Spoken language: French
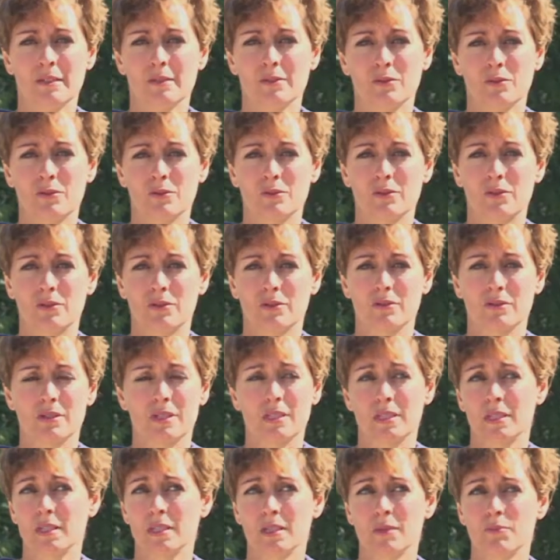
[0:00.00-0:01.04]
Donc euh,
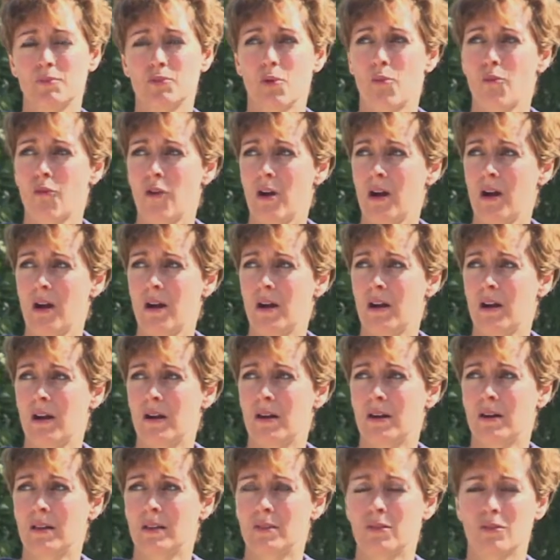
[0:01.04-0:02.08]
c'est pour moi
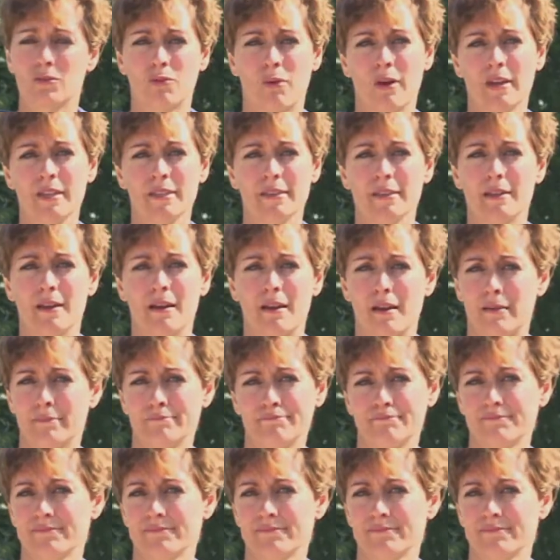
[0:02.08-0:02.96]
un endroit idéal.